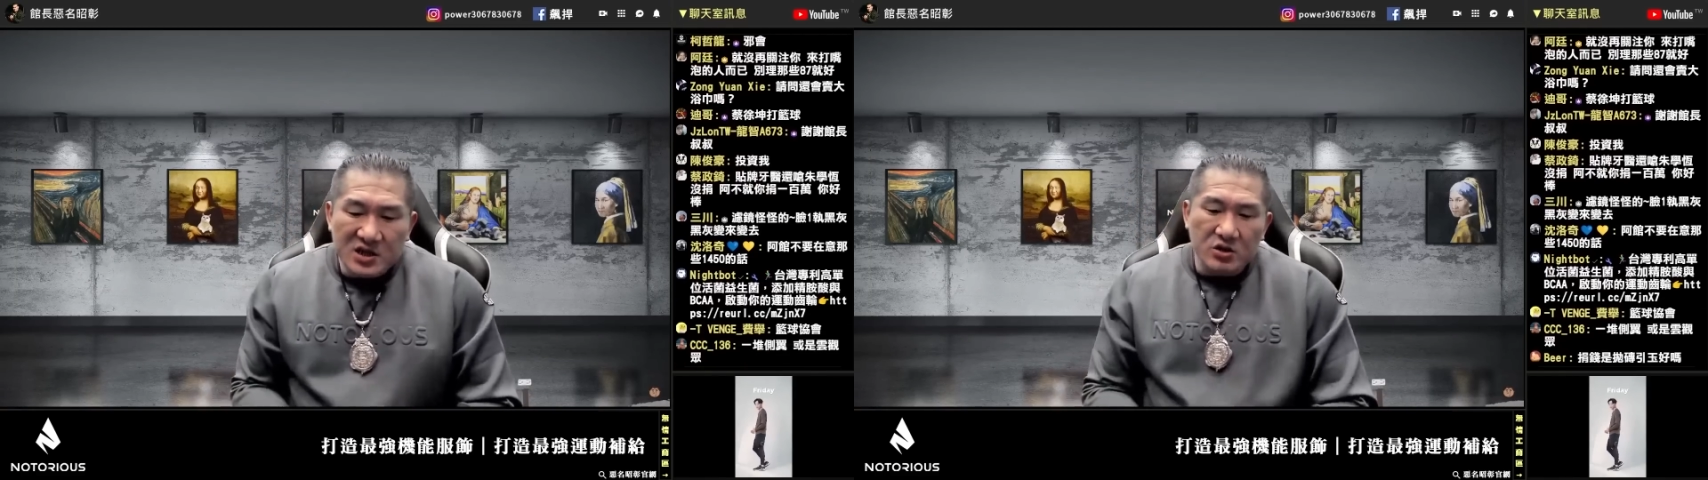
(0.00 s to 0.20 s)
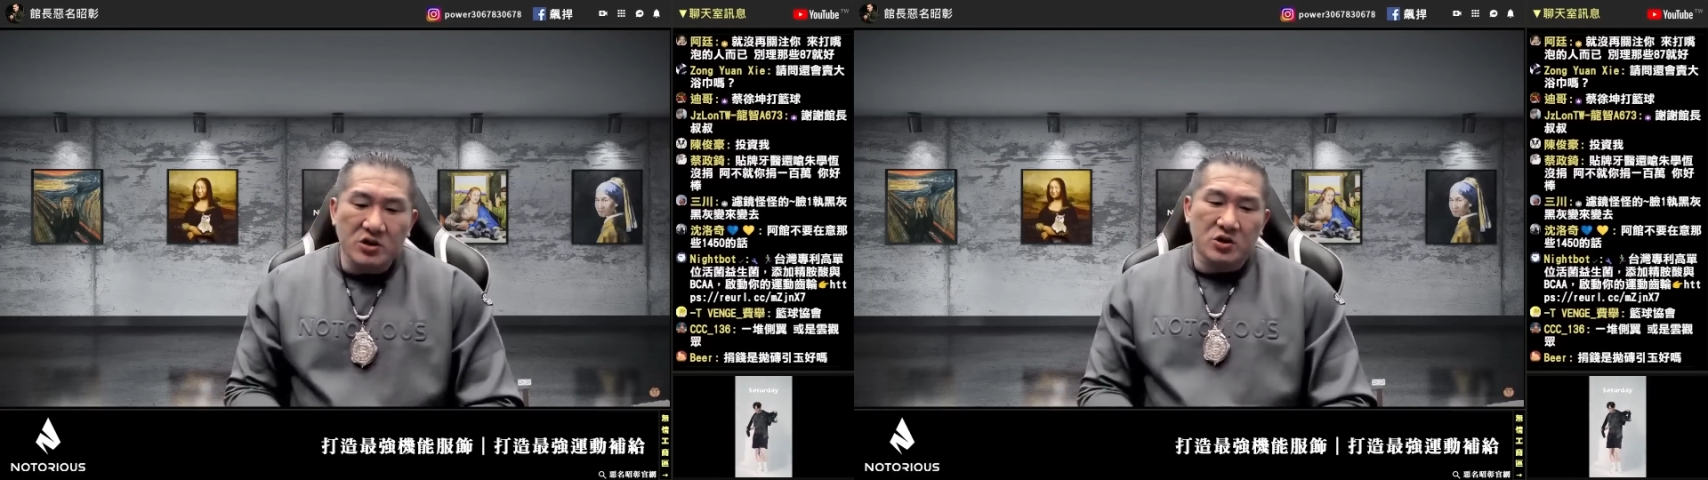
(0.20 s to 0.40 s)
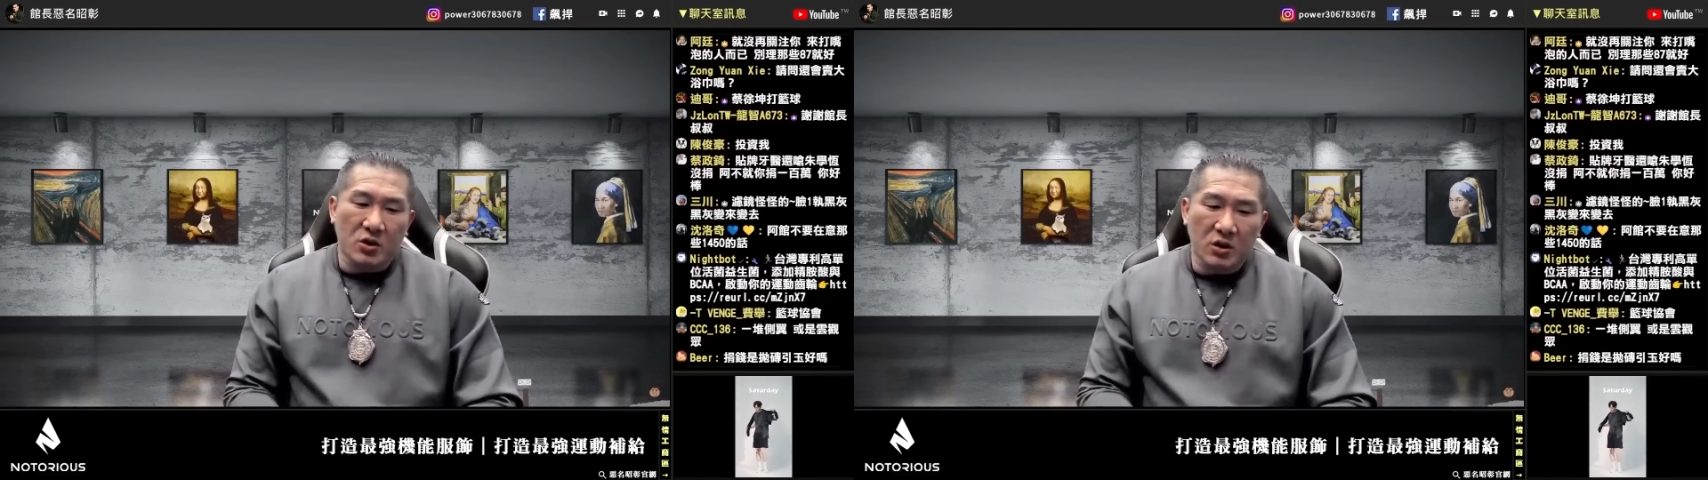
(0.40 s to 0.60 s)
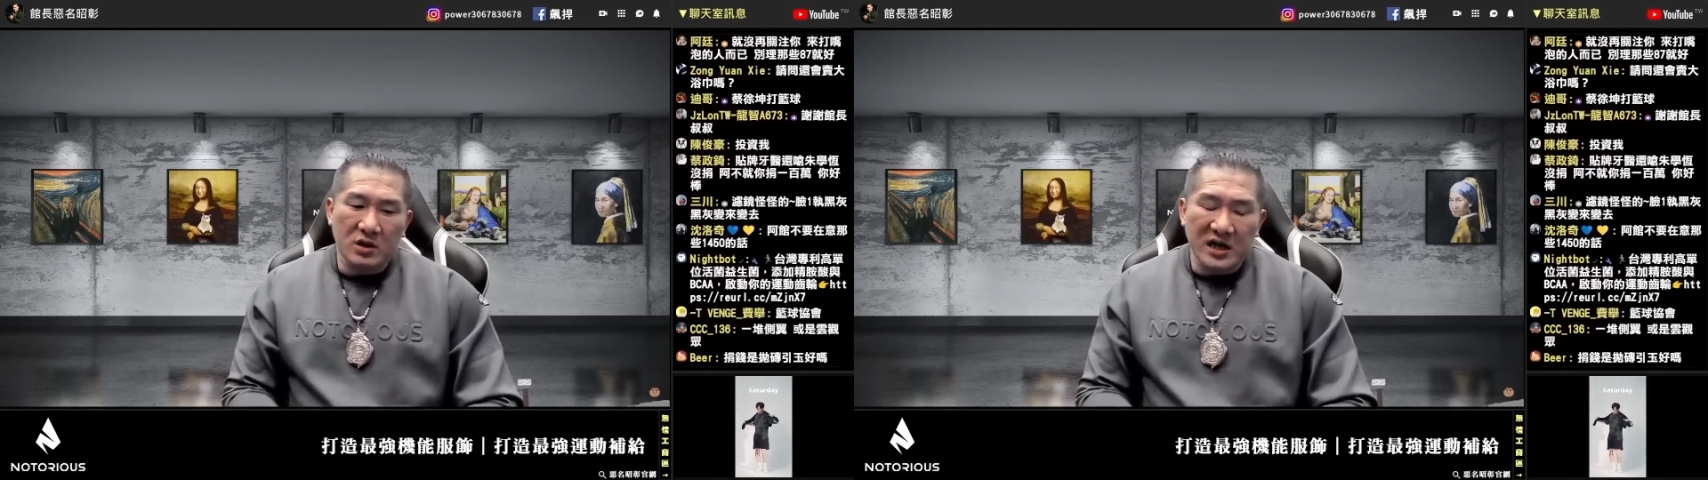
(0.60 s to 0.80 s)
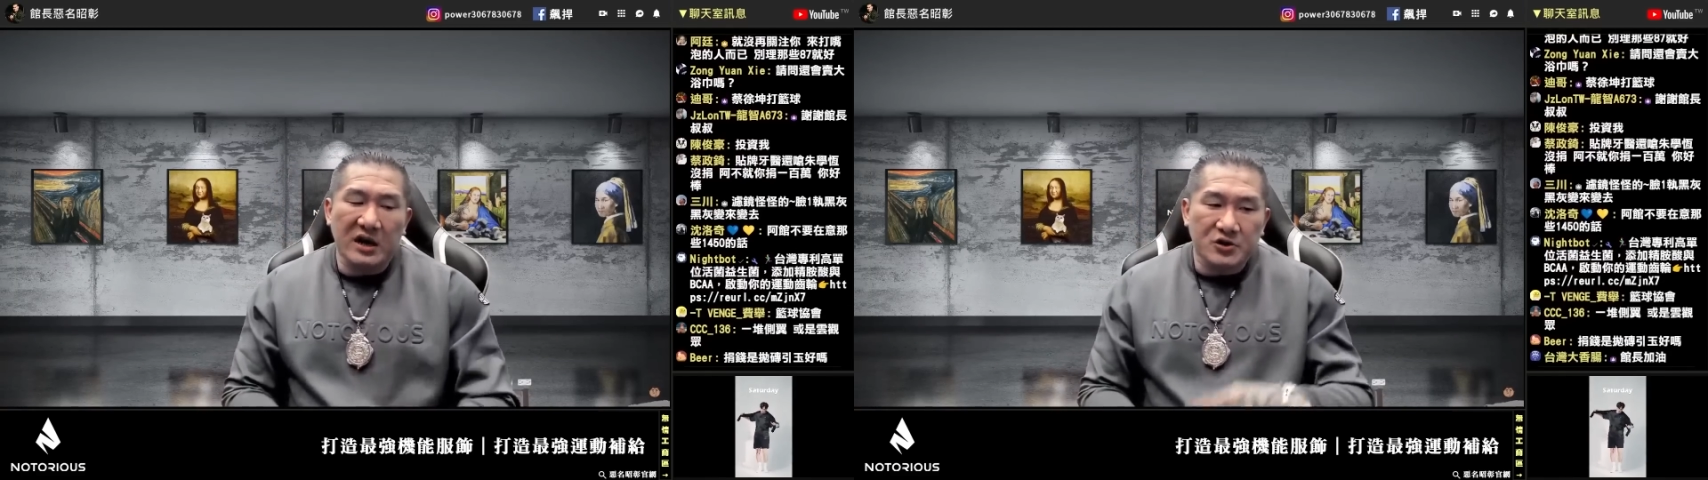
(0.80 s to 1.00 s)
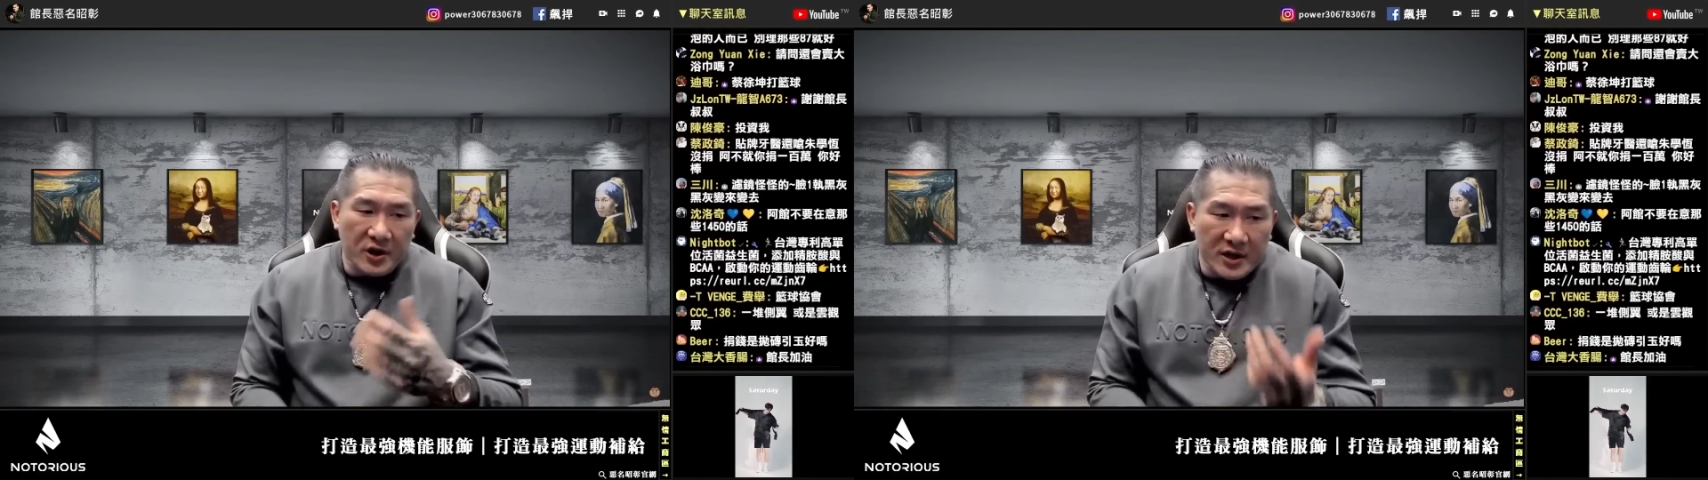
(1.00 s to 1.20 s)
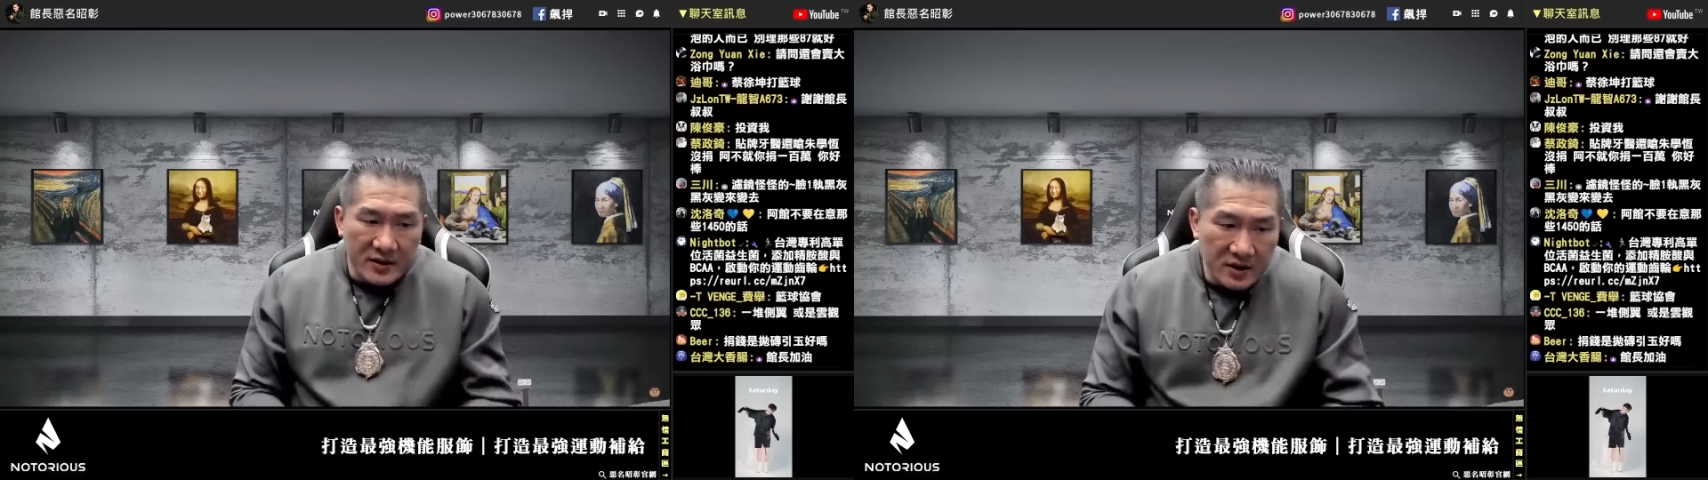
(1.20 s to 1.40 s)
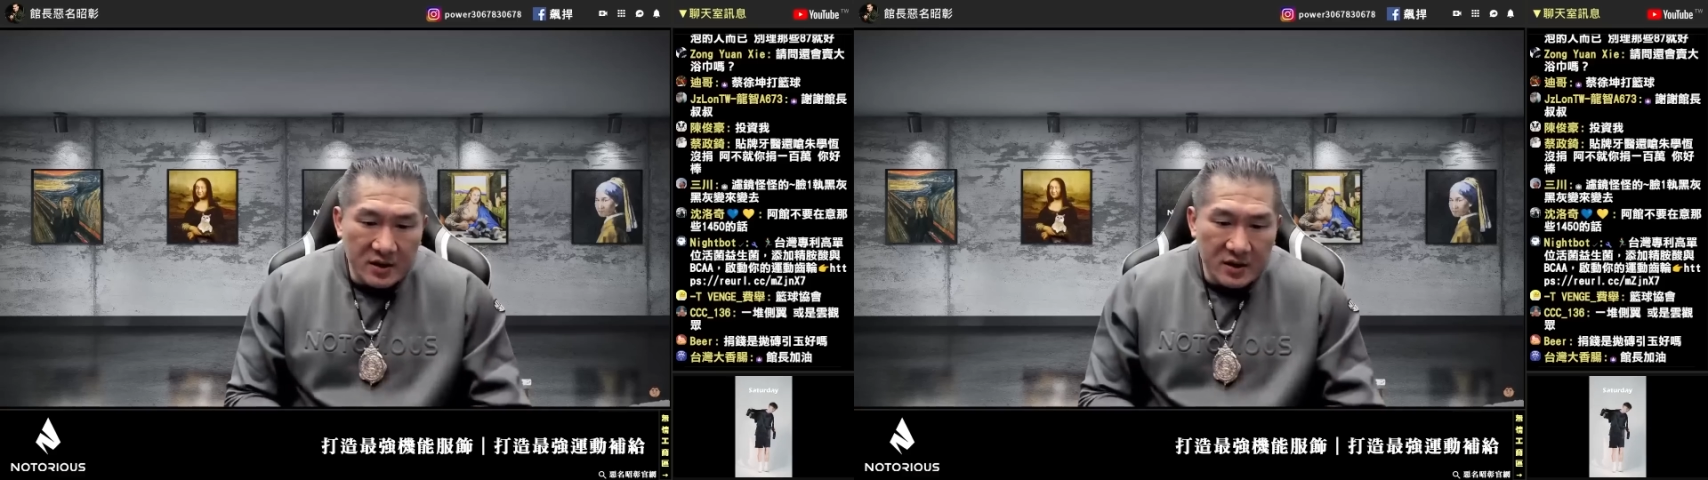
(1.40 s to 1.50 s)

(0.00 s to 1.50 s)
就是说你要捐，